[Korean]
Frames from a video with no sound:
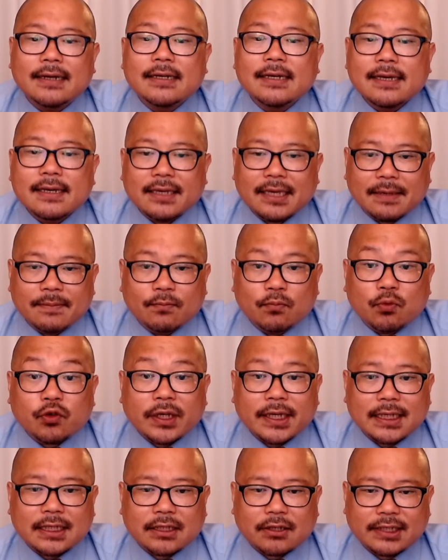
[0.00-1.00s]

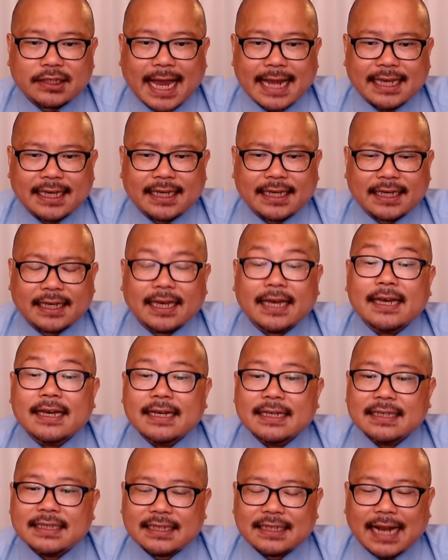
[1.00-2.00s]
김문기 처장이
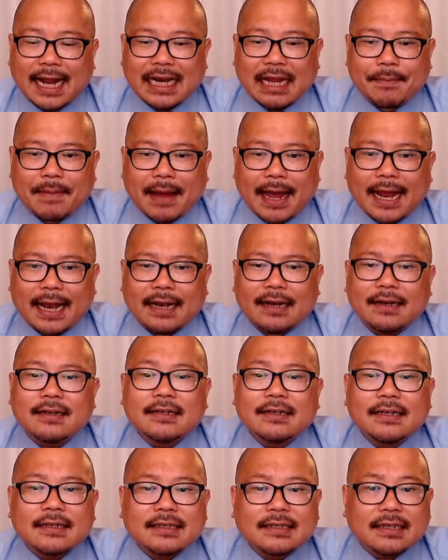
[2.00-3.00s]
지난해 말
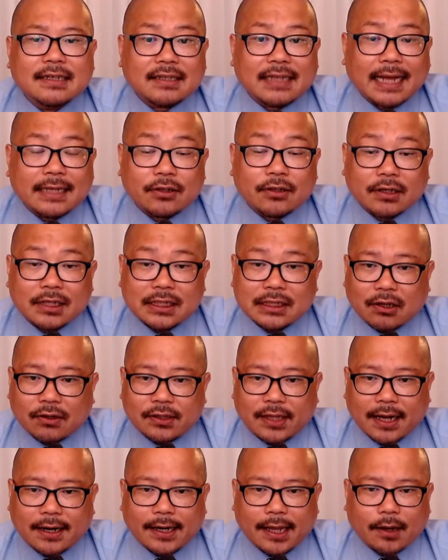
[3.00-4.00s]
극단적인
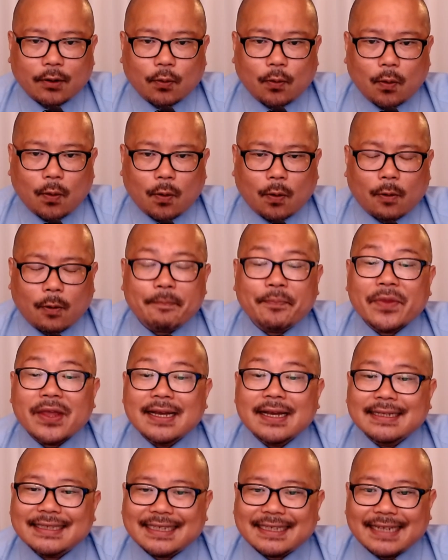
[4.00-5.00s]
선택을 했고
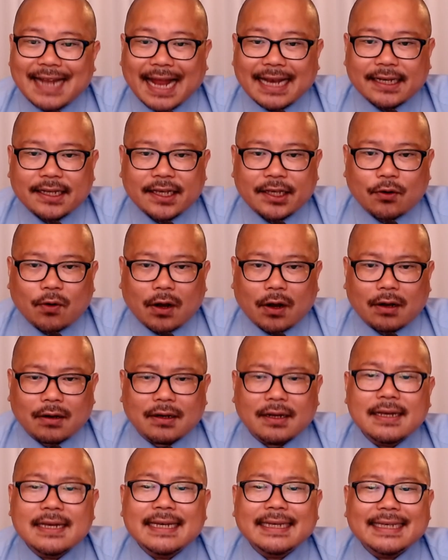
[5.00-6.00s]
지난 1월
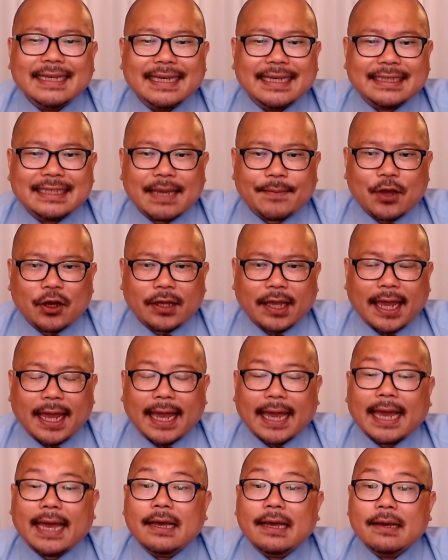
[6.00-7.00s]

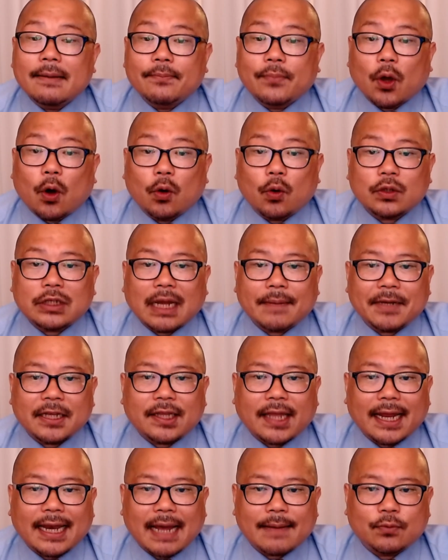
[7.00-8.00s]
이재명의 변호사비
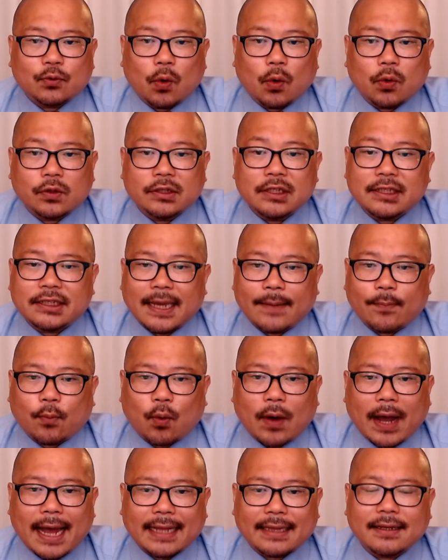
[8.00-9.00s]
대납 의혹을
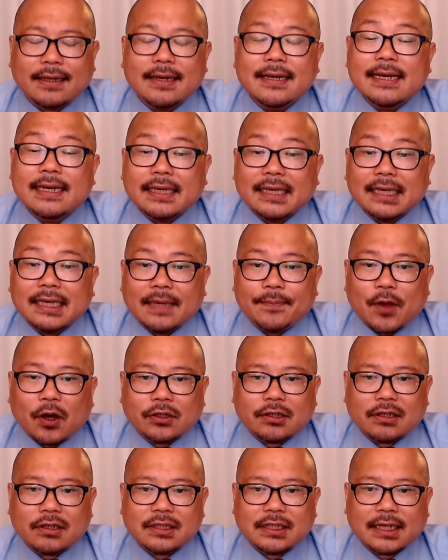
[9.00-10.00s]
제보한 이병철
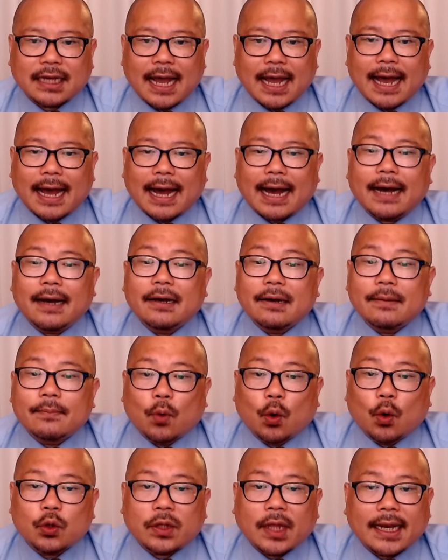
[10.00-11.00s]
씨가
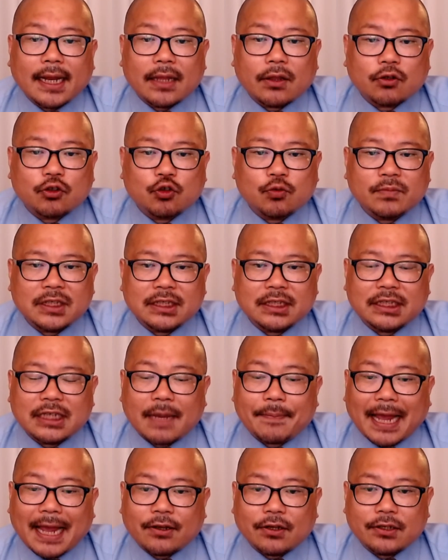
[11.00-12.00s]
모텔에서 숨진 채
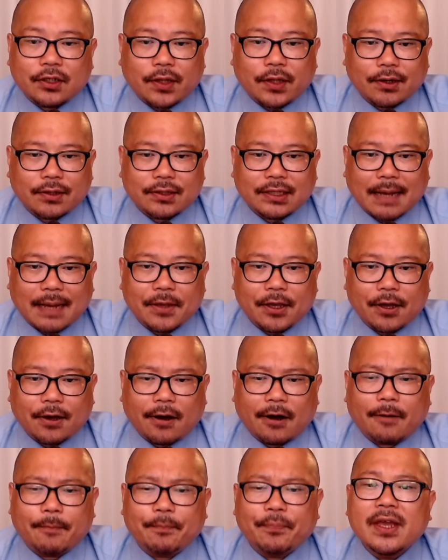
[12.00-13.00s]
발견이
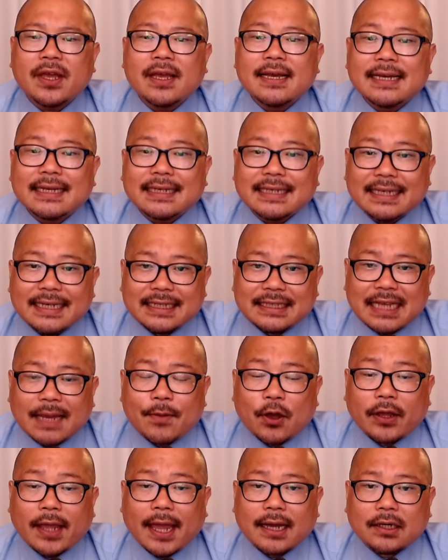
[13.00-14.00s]
되었다며
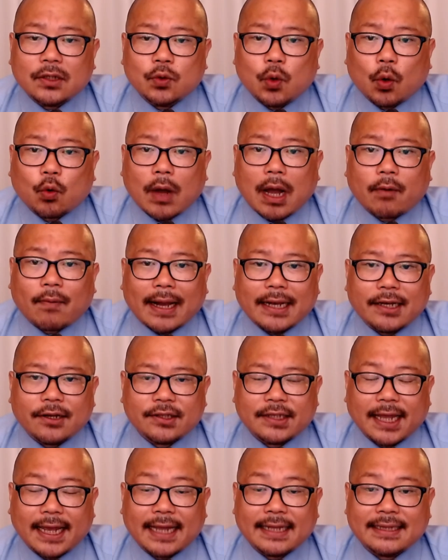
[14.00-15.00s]
이재명의 의혹과
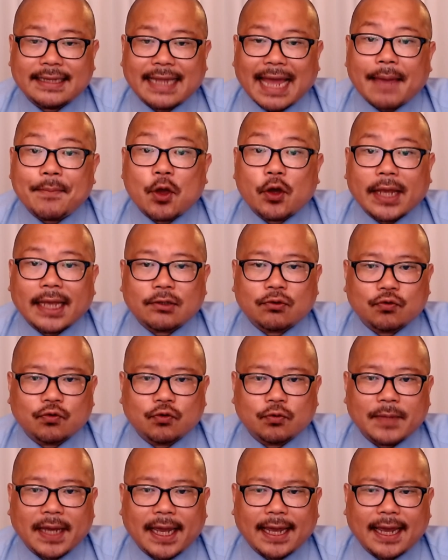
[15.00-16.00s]
관련된 4명의
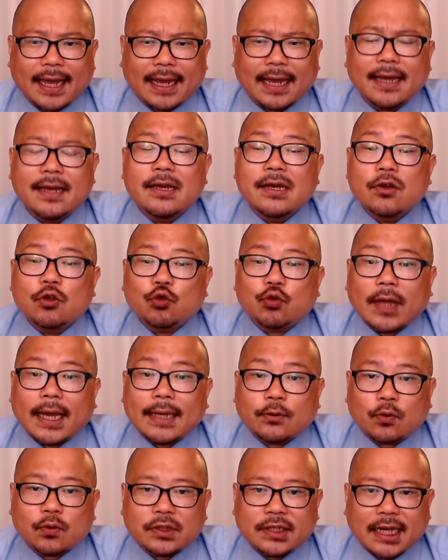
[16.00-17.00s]
죽음에
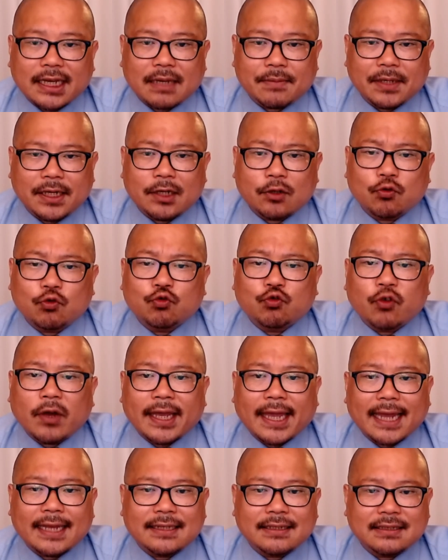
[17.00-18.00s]
최종 책임이 누구에게
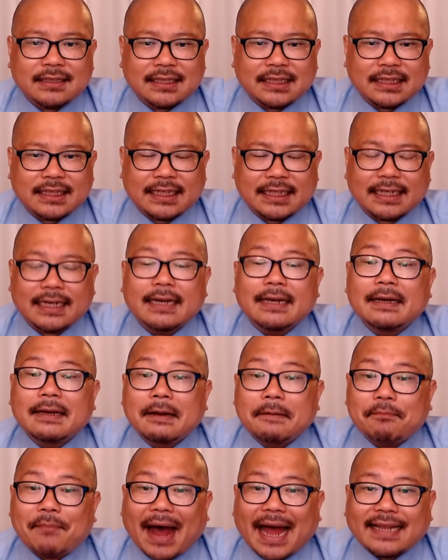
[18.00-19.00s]
있는지
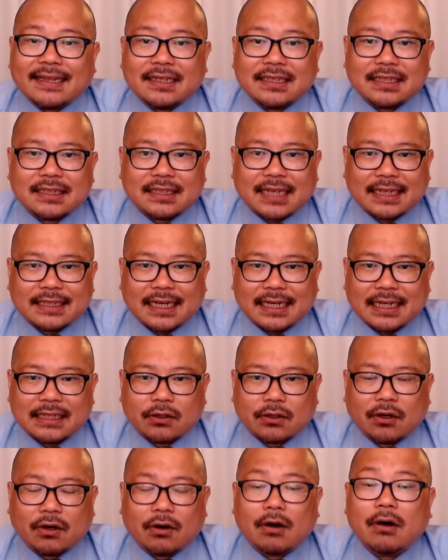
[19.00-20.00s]
반드시
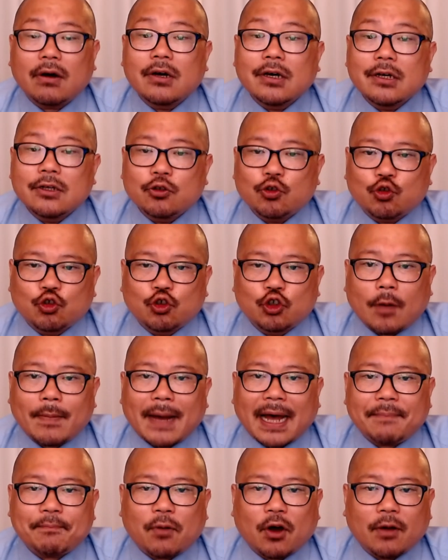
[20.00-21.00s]
찾아내서
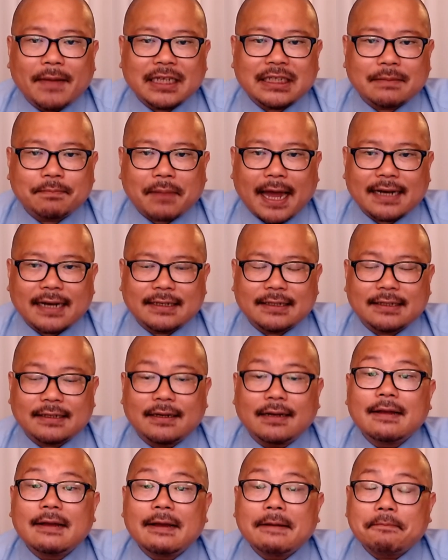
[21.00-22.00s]
준엄한 법의 심판을
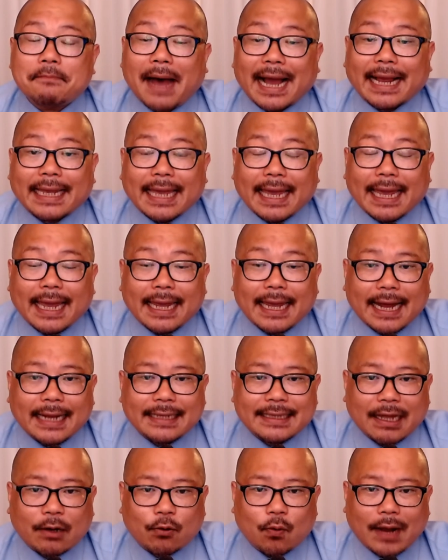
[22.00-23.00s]
받게 해야
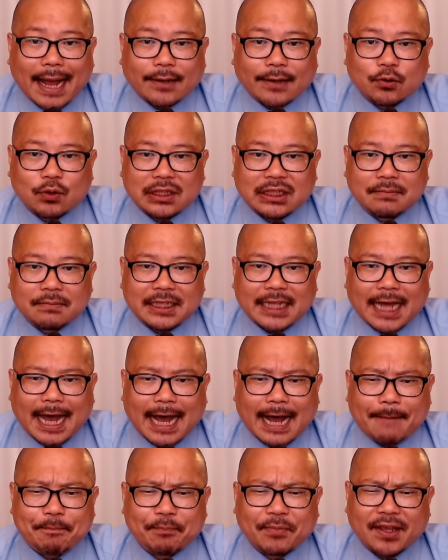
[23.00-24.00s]
한다고
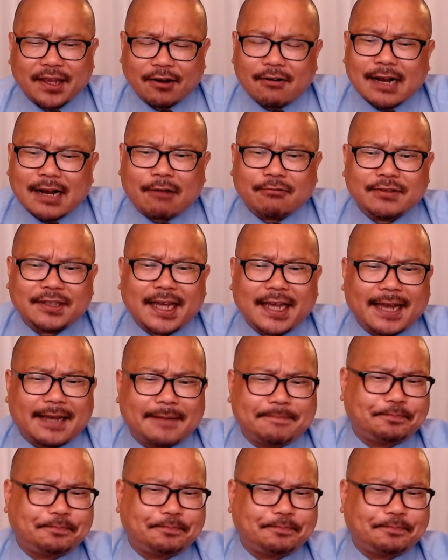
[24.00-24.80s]
강조했습니다. 이런 가운데